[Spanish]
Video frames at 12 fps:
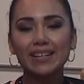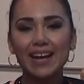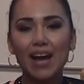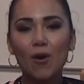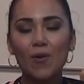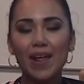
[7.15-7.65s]

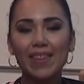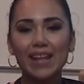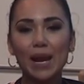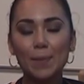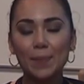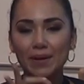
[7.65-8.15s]
ahora de
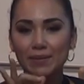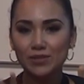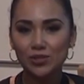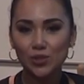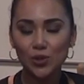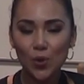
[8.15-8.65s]
la
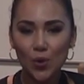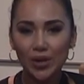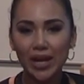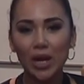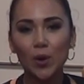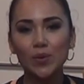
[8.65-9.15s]
prevención
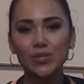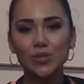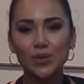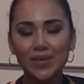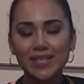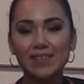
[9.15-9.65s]
en cuestiones